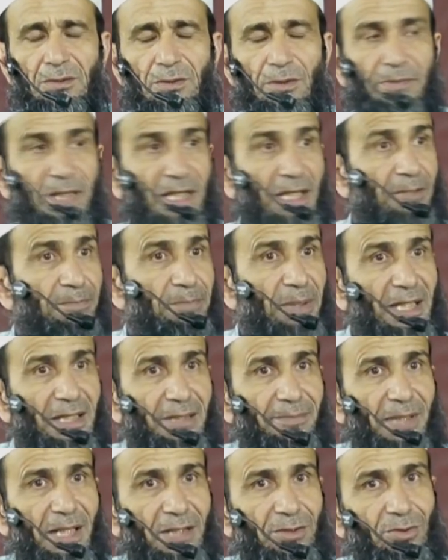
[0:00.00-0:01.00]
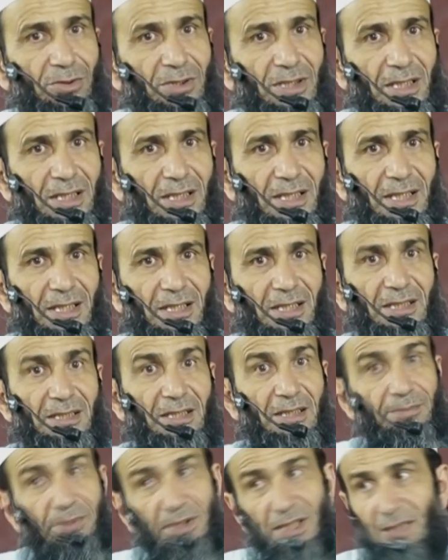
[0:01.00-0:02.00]
तो बहरहाल पहली बात तो ये है कि
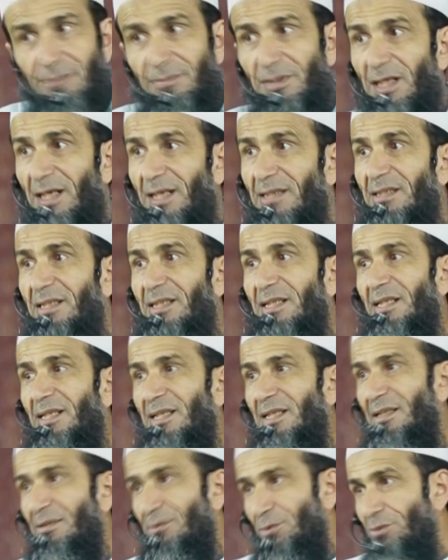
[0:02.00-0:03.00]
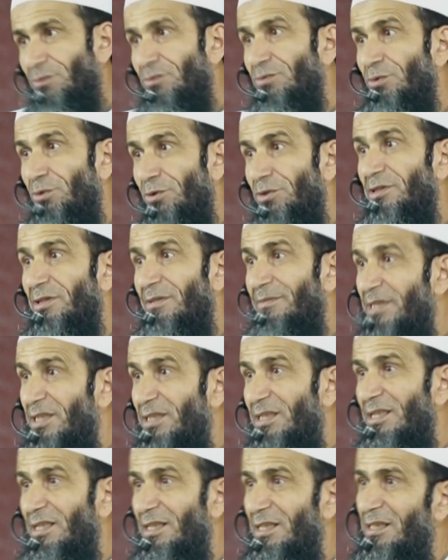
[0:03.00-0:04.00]
ये भी एक मगालता है लोग लोग
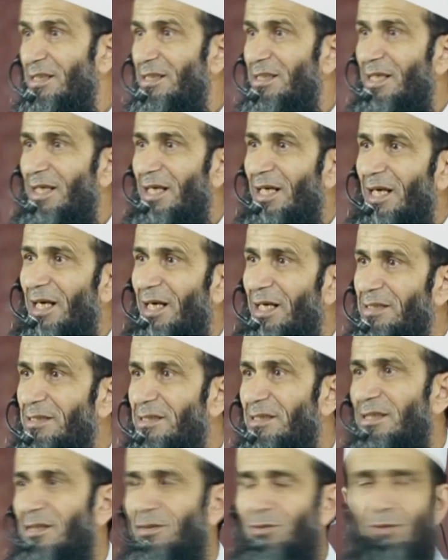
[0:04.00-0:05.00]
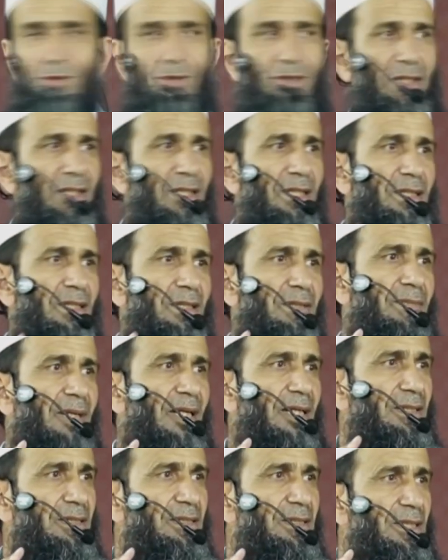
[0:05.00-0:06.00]
समझते हैं कि आज के दौर के
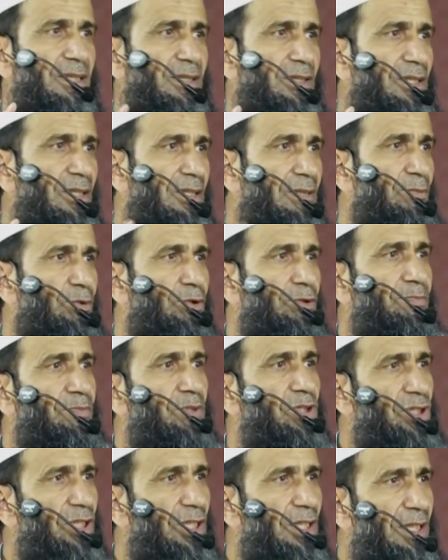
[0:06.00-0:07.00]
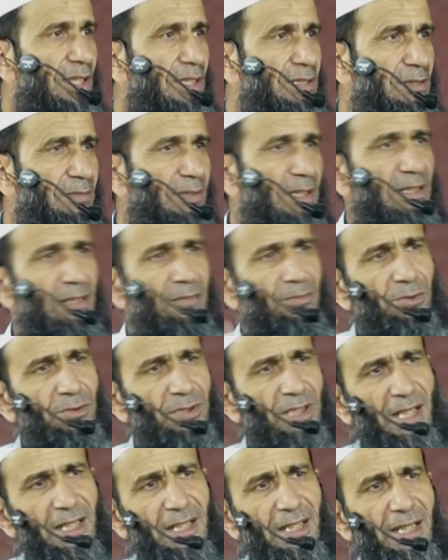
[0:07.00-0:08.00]
अतबार से दीन बहुत पीछे है ज़माना
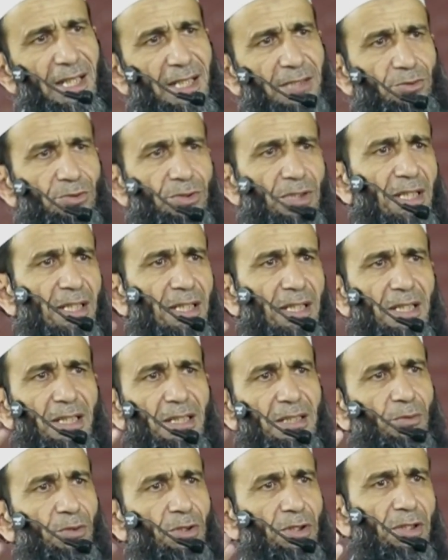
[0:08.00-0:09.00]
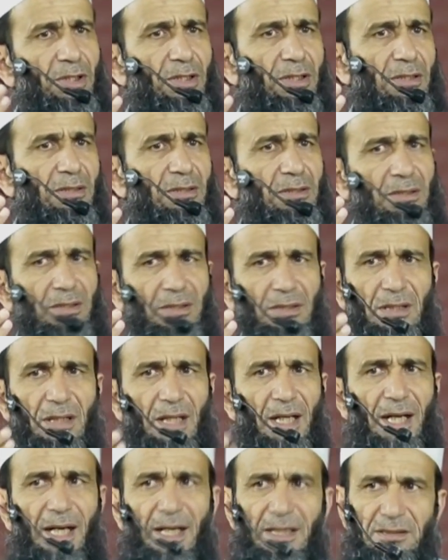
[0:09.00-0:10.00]
बहुत आगे आ चुका है और
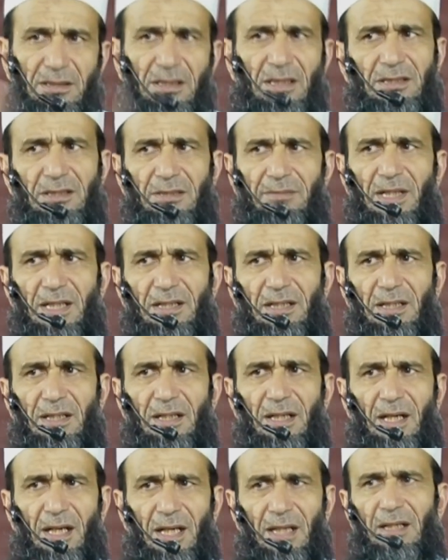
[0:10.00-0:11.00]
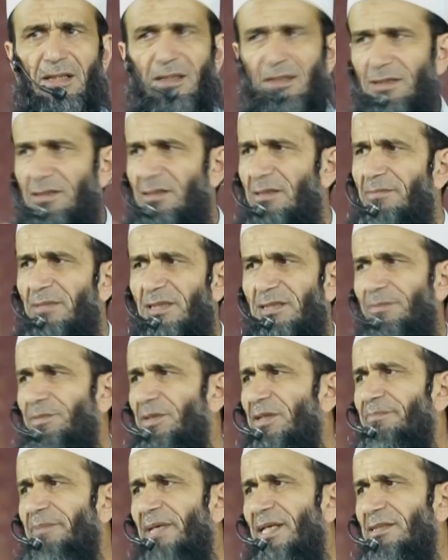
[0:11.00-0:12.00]
आज के ज़माने का हल किसी
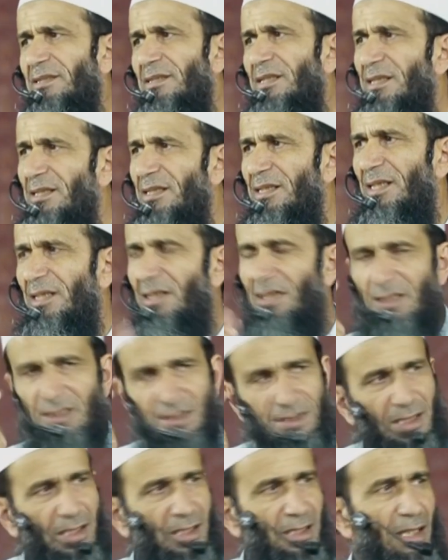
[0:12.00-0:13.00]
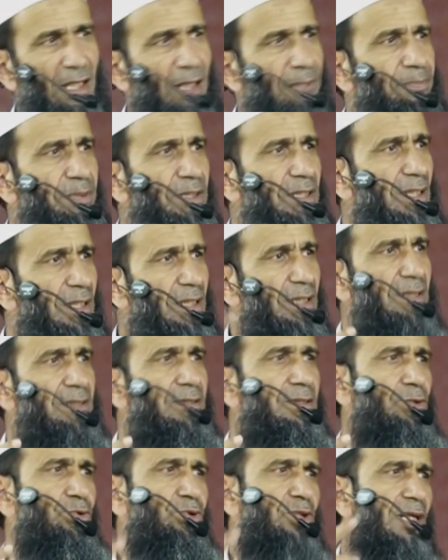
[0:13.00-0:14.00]
मज़हब के पास नहीं है इंसान अपनी
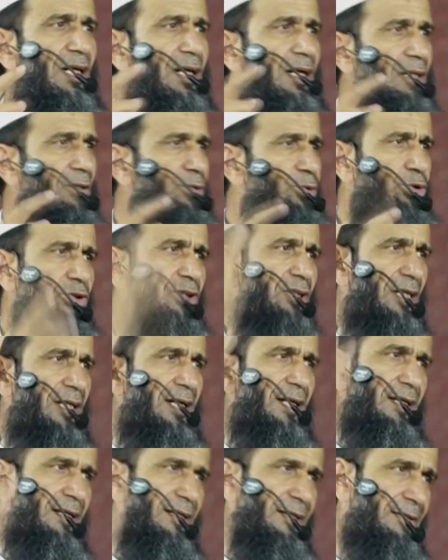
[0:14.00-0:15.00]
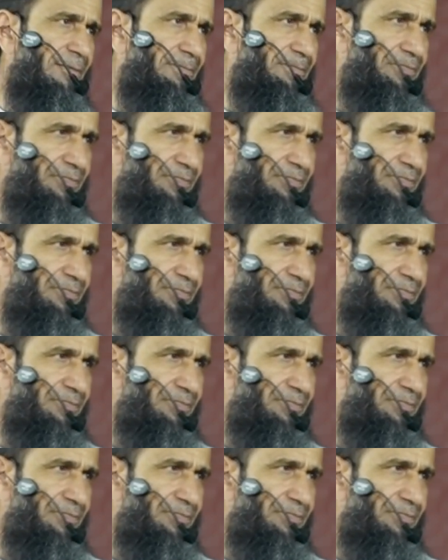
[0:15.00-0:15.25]
अकल से उसका हल खुद निकाले